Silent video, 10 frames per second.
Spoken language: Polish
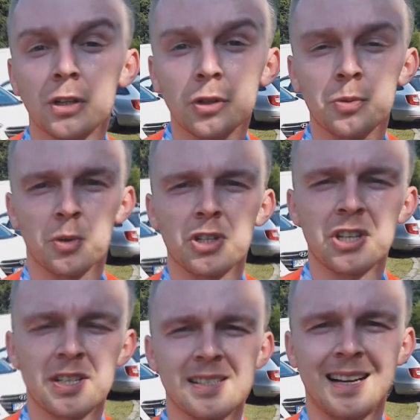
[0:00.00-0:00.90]
ktoś
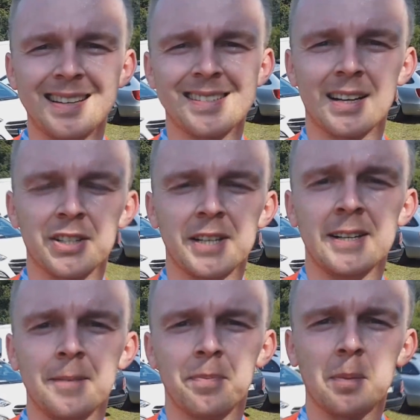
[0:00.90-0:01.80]
może się znalazł,
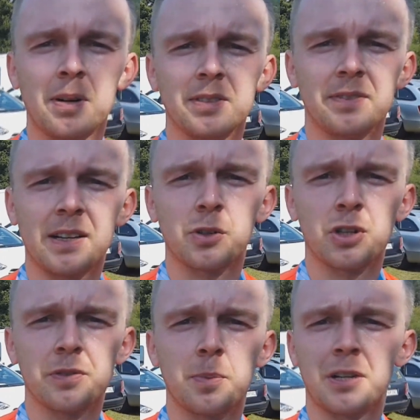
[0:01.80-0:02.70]
także naprawdę
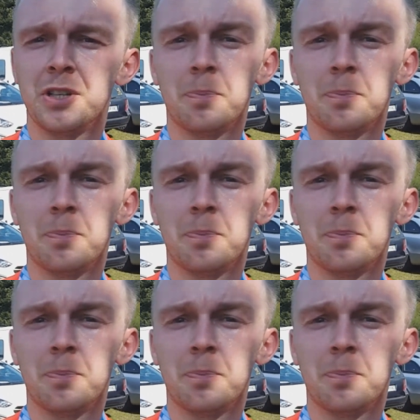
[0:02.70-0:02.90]
warto się wybrać,